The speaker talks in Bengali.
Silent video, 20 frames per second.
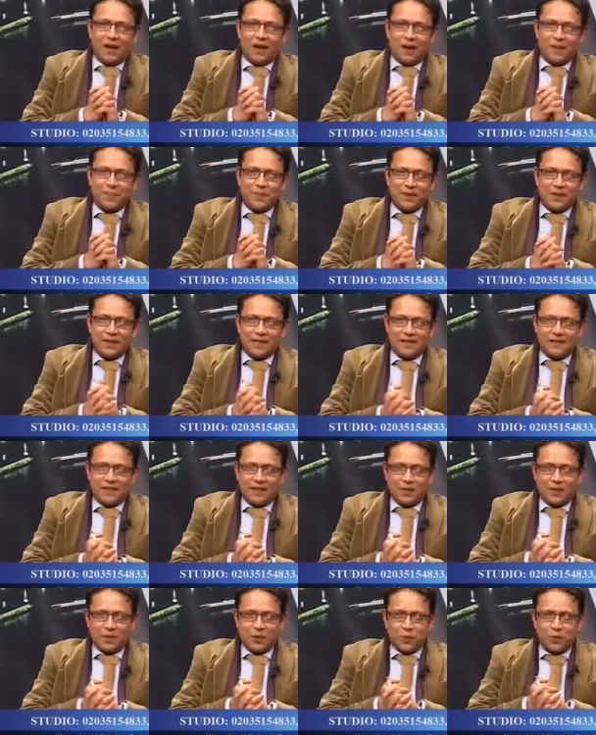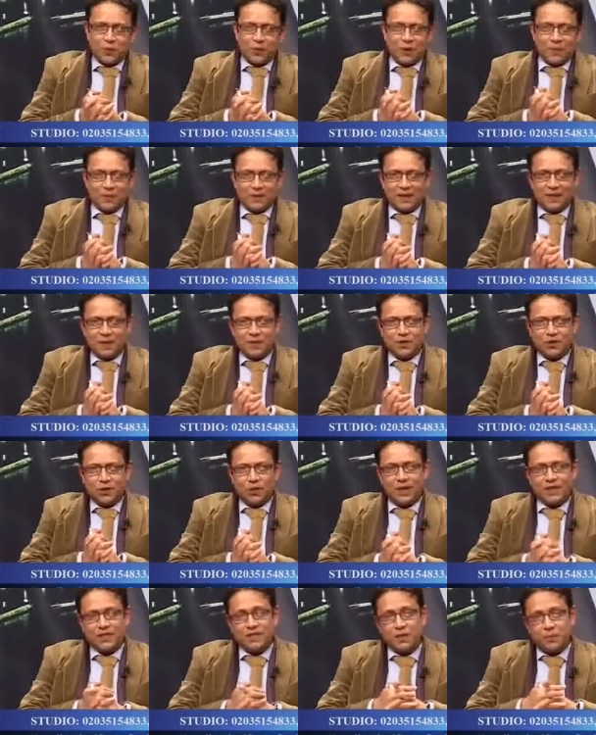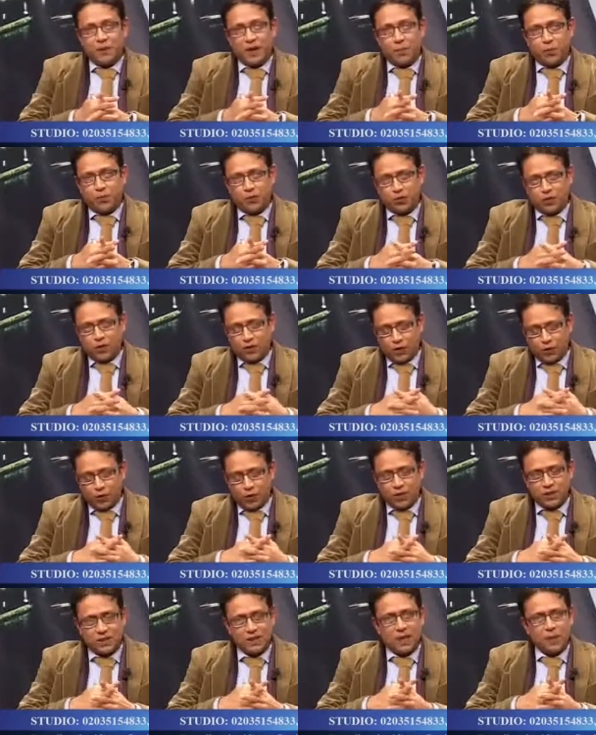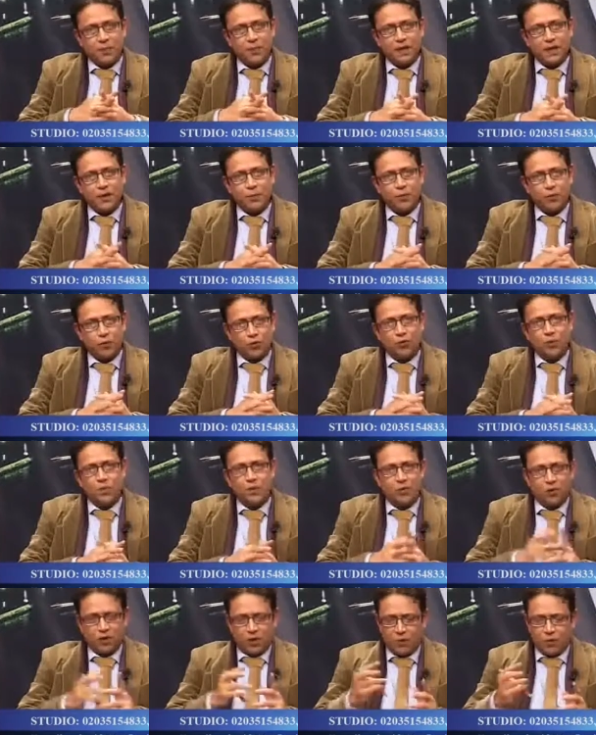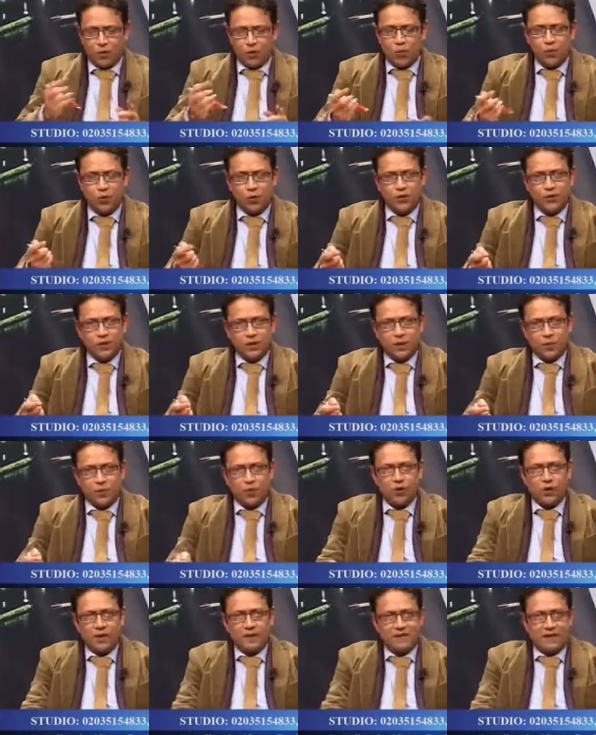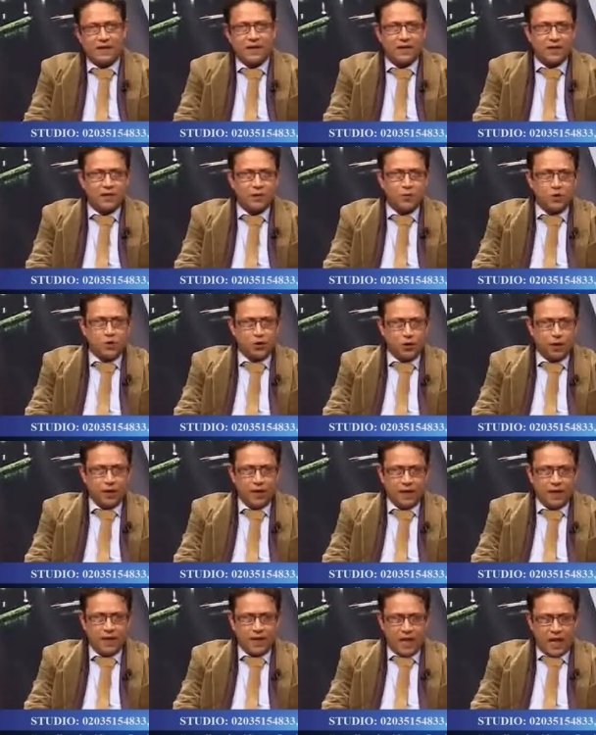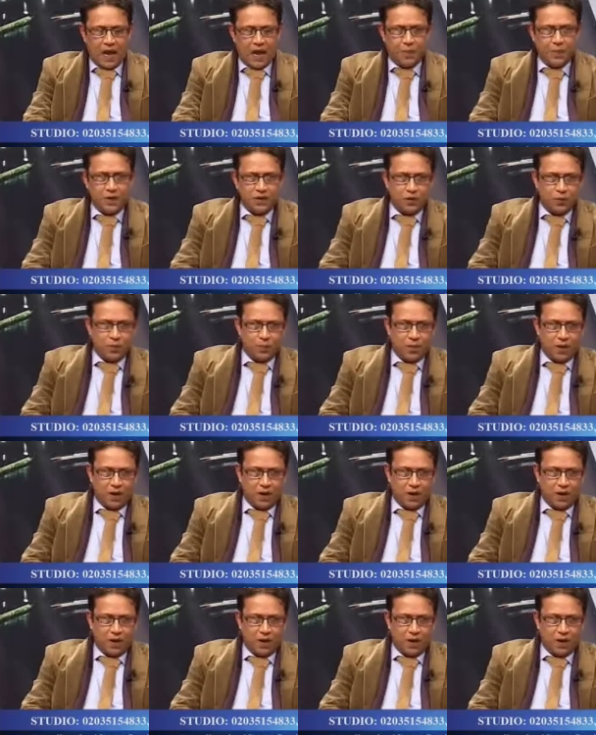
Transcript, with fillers: আপনারা দেখছিলেন আমাদের প্রোগ্রামটি আমি চলে আসছি যে ভাইয়া প্রশ্নটা করেছেন আপনাকে প্রথমেই কথা বলবো যেটা মর্গেজ রিলেটেড বিষয় আপনি একজন